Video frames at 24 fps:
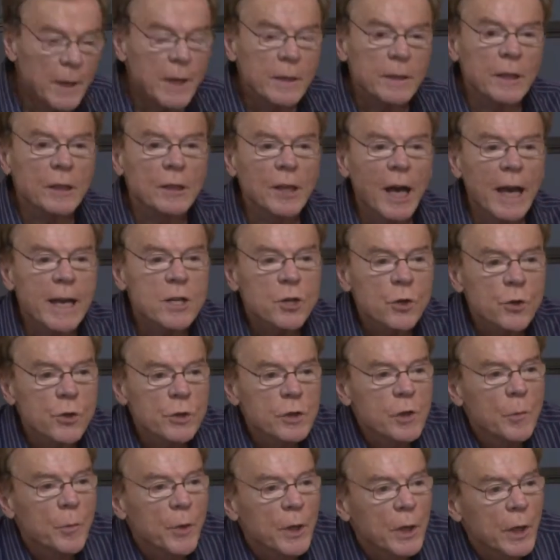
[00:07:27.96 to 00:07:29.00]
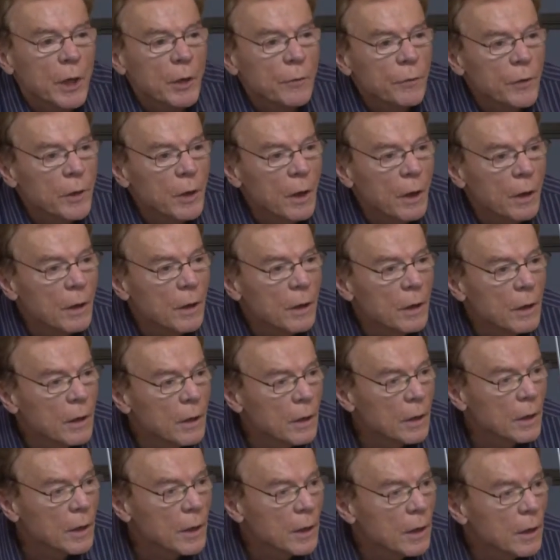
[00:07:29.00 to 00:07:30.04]
Die drei Schlüsselbegriffe
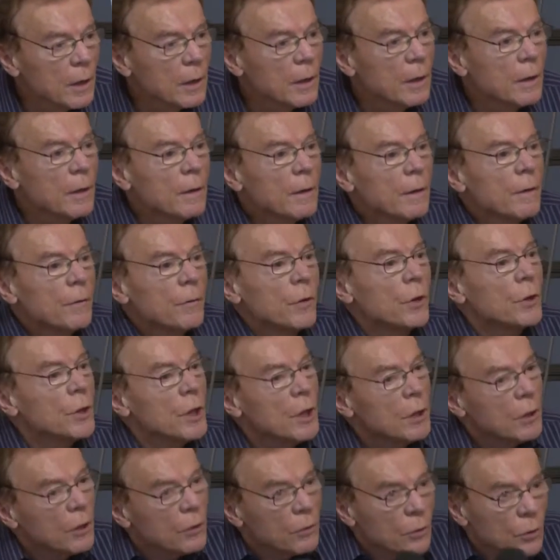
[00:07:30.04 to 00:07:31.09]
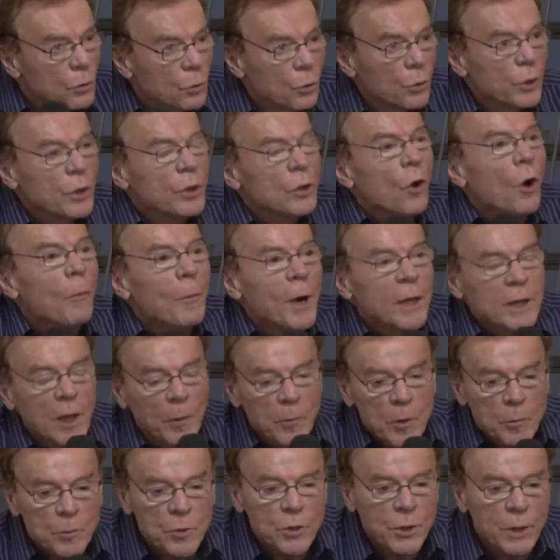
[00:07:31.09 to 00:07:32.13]
für die, die sich nicht nochmal
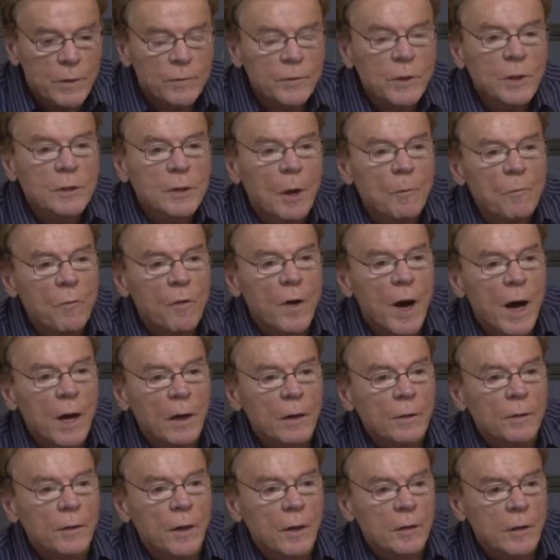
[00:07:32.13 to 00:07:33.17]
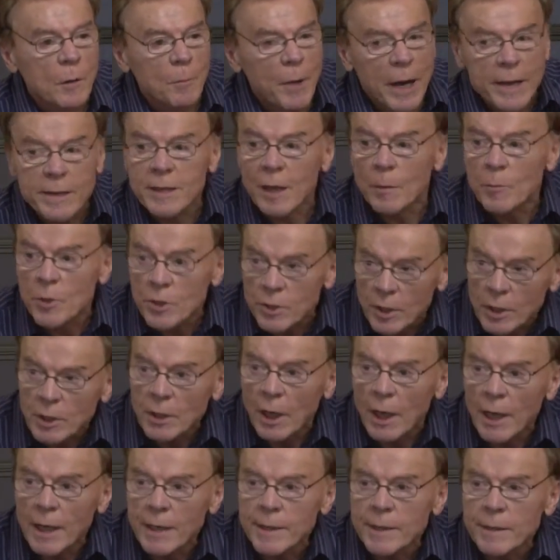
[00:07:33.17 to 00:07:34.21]
damit beschäftigt haben, waren gemeinsame
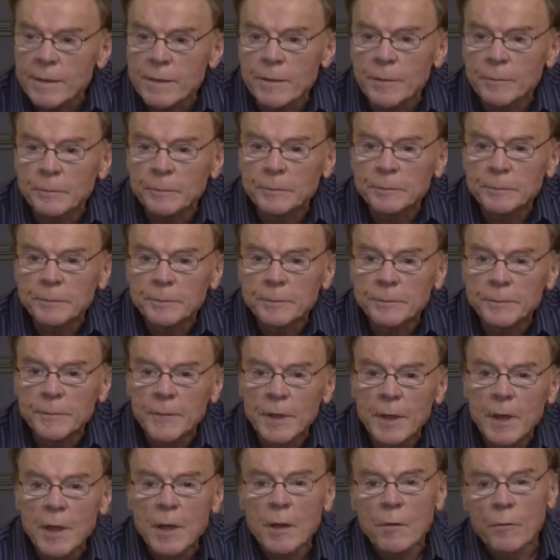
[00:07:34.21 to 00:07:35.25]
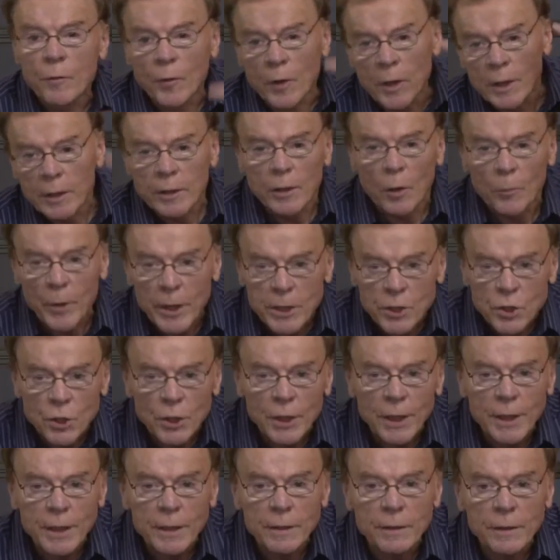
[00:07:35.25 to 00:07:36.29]
Sicherheit, friedlicher
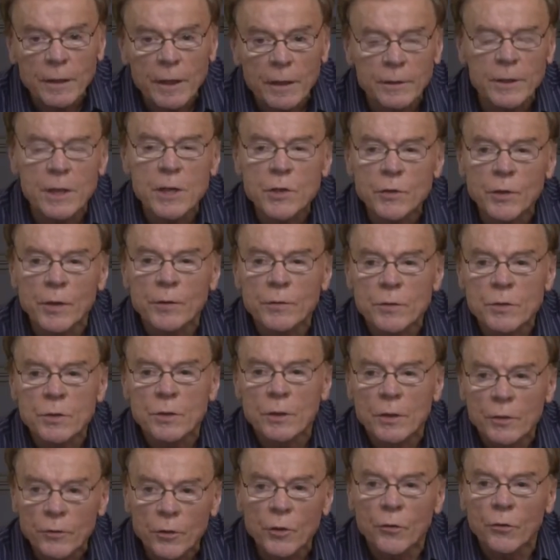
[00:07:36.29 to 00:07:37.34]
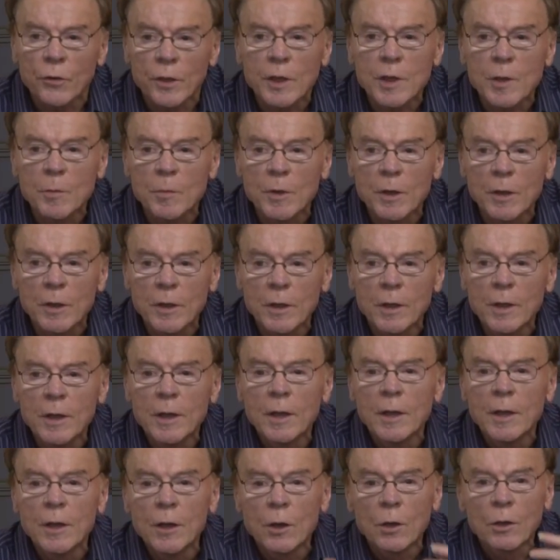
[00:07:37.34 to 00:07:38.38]
Wettstreit der Gesellschaftssysteme,
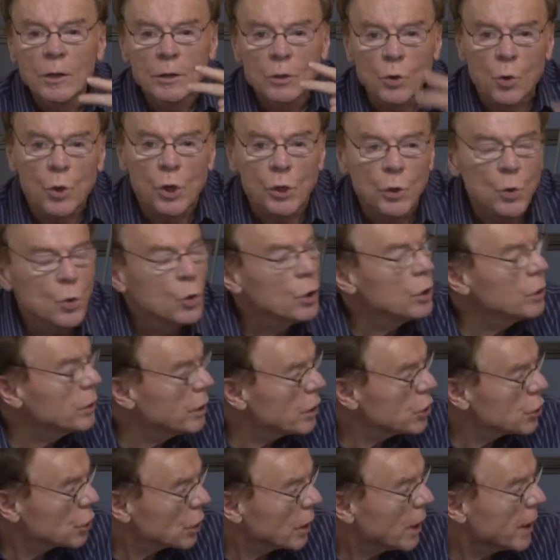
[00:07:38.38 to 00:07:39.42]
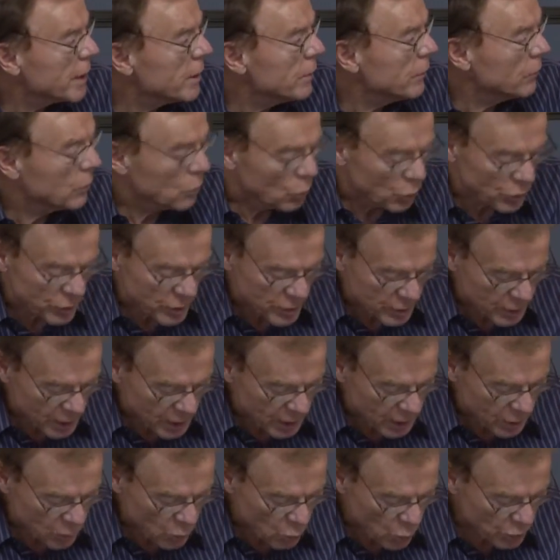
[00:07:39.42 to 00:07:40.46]
Kultur des Streits und des
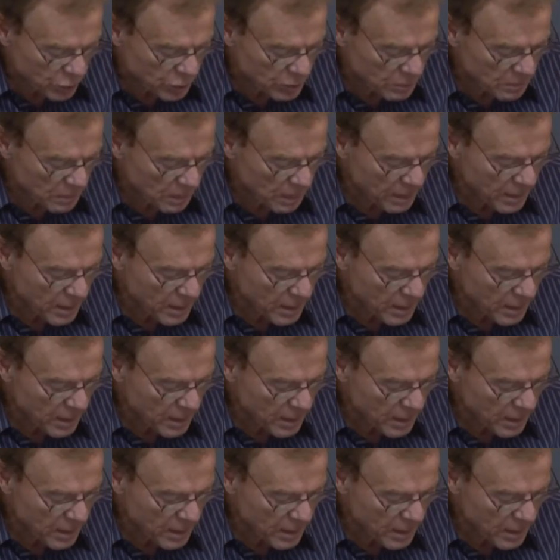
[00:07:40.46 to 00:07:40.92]
Dialogs.